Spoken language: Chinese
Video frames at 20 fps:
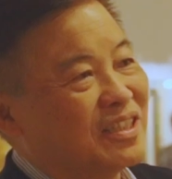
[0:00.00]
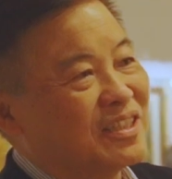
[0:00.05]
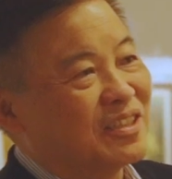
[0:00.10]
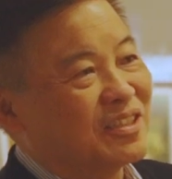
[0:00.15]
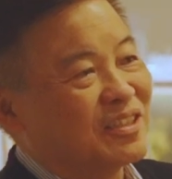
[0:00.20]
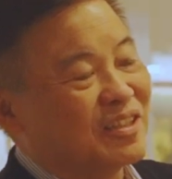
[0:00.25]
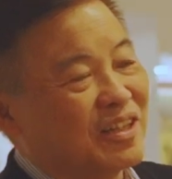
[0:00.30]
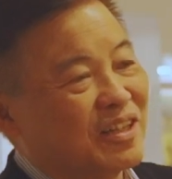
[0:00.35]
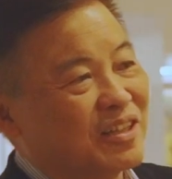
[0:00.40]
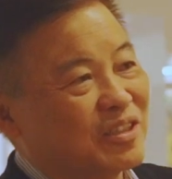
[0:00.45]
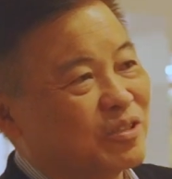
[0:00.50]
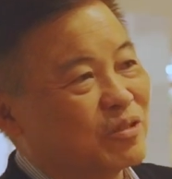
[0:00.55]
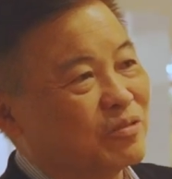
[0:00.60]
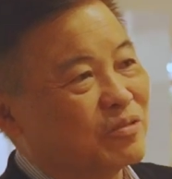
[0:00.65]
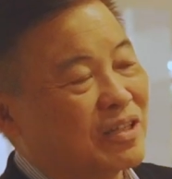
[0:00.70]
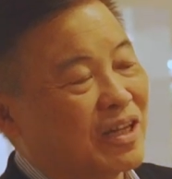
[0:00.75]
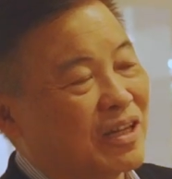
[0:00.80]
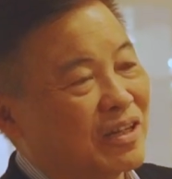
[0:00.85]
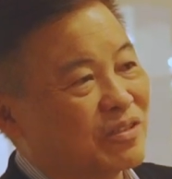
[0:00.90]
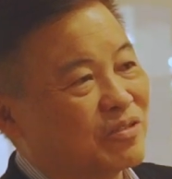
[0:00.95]
了呃收
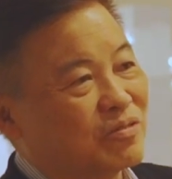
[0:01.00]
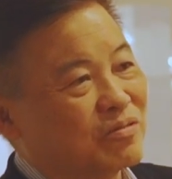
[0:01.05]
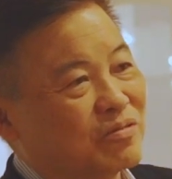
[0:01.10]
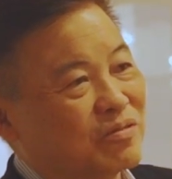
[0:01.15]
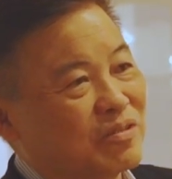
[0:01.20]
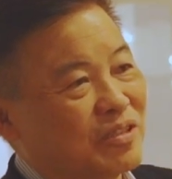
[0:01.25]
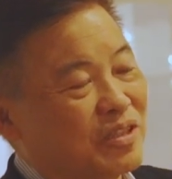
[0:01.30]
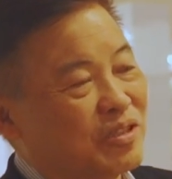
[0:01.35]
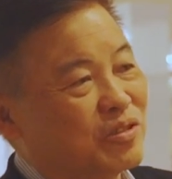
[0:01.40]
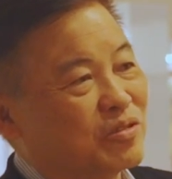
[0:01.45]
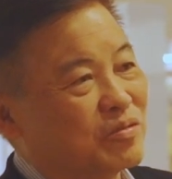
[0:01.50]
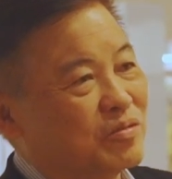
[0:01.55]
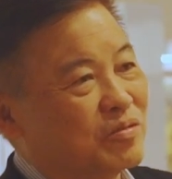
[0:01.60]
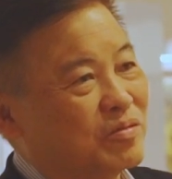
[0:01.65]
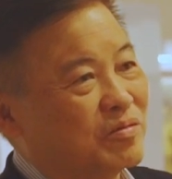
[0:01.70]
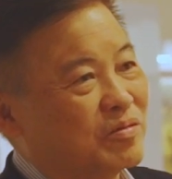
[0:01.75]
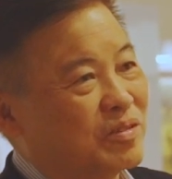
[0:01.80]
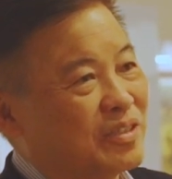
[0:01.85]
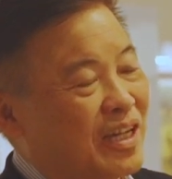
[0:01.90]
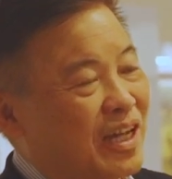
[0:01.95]
藏中国艺术
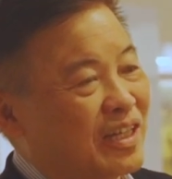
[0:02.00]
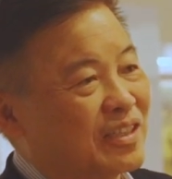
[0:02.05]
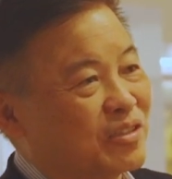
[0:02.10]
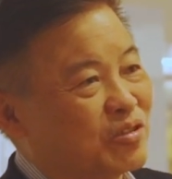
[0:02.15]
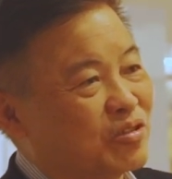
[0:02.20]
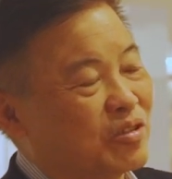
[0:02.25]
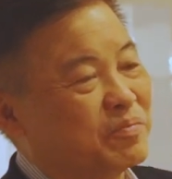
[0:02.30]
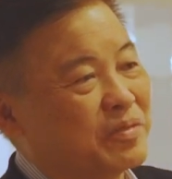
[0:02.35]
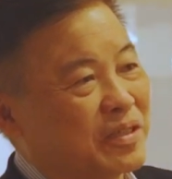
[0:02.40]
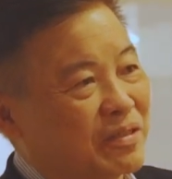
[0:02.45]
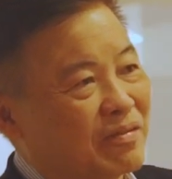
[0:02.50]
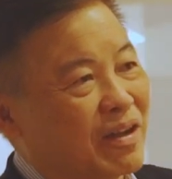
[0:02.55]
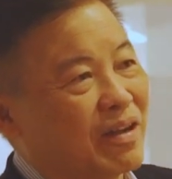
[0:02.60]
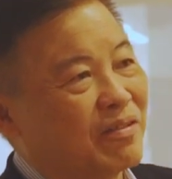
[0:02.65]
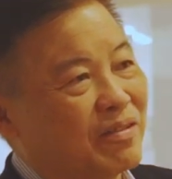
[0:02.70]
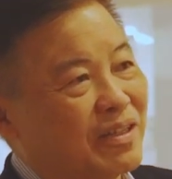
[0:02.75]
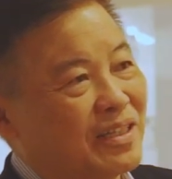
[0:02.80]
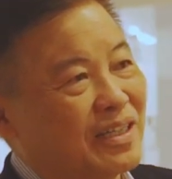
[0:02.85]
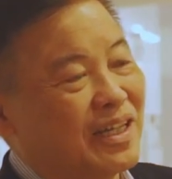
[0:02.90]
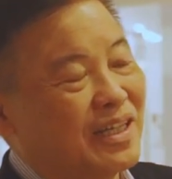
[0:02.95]
家的作品外，
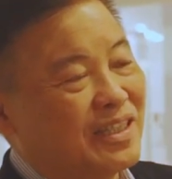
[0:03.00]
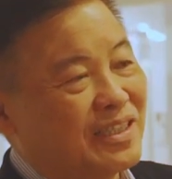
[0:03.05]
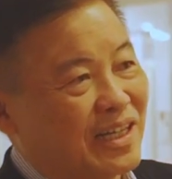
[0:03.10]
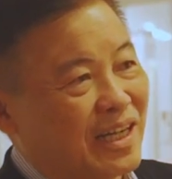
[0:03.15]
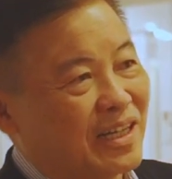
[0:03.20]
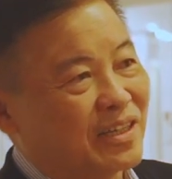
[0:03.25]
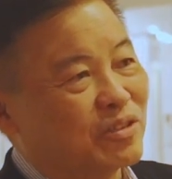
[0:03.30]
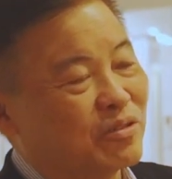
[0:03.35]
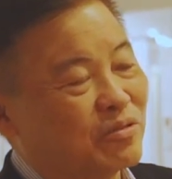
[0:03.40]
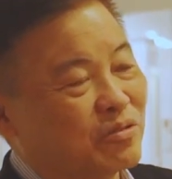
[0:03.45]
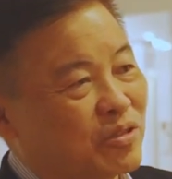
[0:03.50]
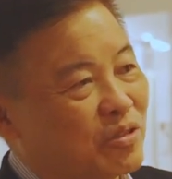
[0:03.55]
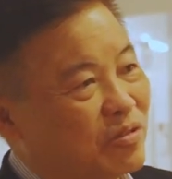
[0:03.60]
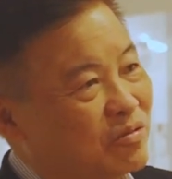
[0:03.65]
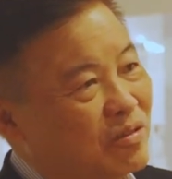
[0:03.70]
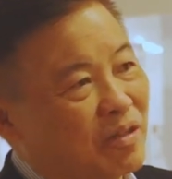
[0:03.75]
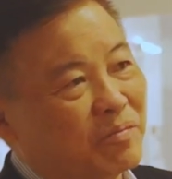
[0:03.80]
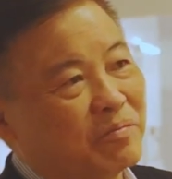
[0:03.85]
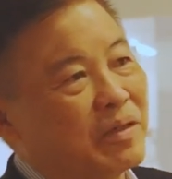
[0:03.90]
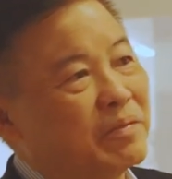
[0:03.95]
我也想收收
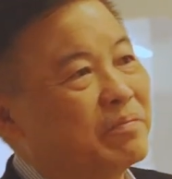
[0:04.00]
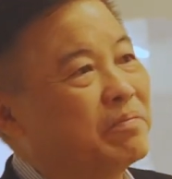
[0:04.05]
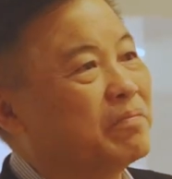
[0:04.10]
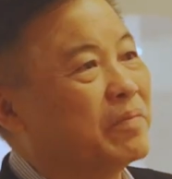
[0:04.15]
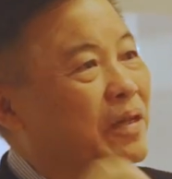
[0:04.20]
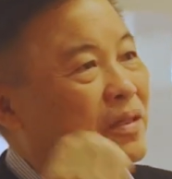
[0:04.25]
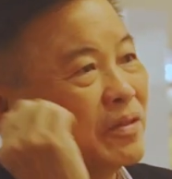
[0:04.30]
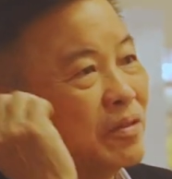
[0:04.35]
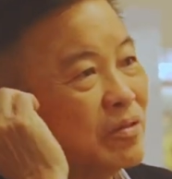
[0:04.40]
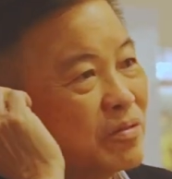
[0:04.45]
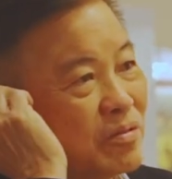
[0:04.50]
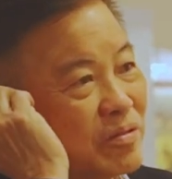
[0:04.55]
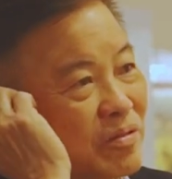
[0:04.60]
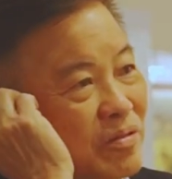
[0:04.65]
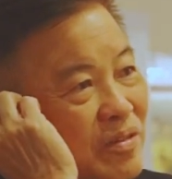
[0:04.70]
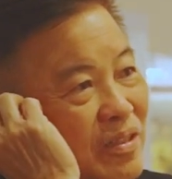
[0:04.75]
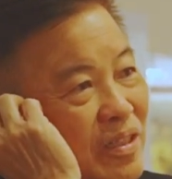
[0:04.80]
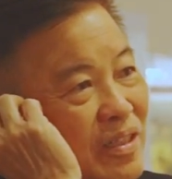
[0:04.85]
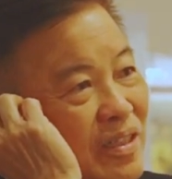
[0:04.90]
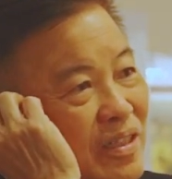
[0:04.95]
我们本
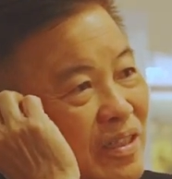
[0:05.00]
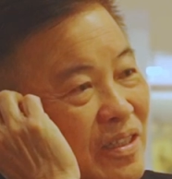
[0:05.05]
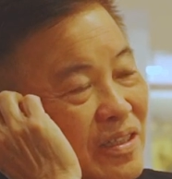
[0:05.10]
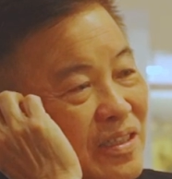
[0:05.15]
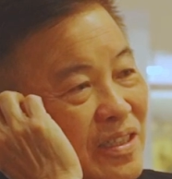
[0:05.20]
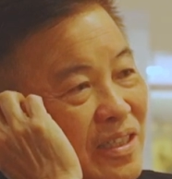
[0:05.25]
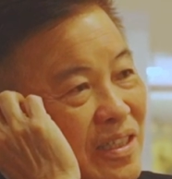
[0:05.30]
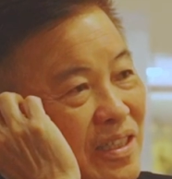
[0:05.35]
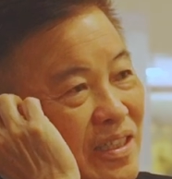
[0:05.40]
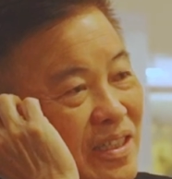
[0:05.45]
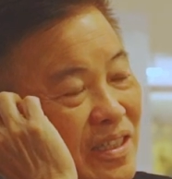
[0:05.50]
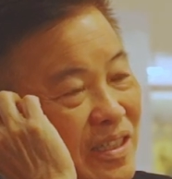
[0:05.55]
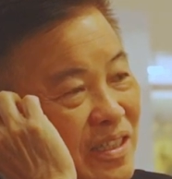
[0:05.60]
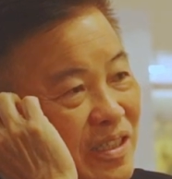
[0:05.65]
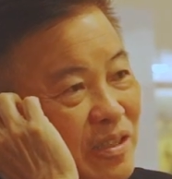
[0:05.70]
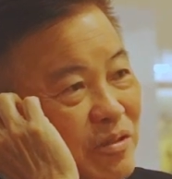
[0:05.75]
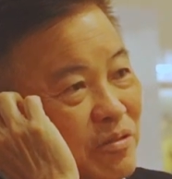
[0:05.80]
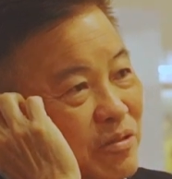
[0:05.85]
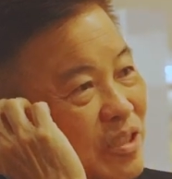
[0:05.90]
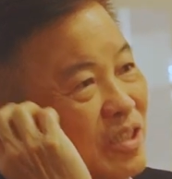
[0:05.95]
土这个
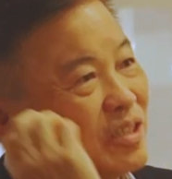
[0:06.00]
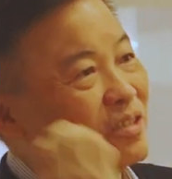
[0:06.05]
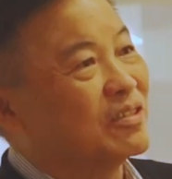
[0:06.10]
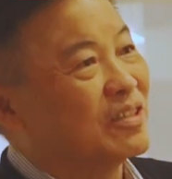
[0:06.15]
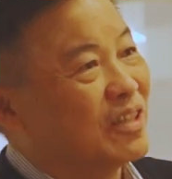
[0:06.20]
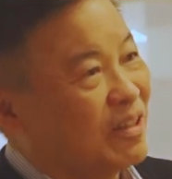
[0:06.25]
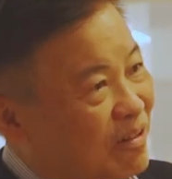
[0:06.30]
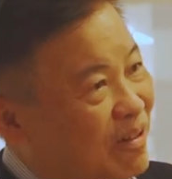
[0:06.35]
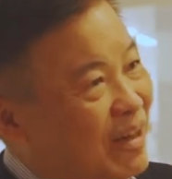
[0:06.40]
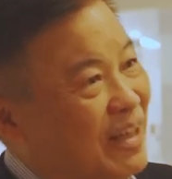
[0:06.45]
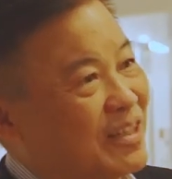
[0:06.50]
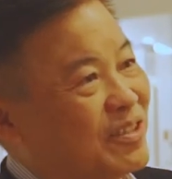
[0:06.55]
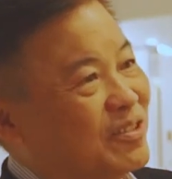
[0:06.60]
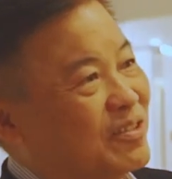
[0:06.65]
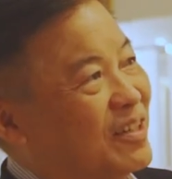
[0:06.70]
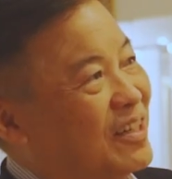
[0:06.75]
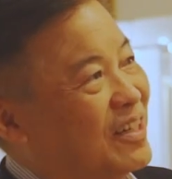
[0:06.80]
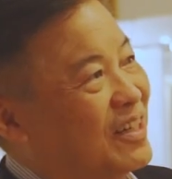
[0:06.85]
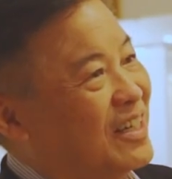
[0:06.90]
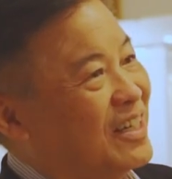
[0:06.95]
优秀的画
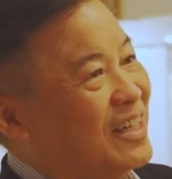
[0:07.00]
作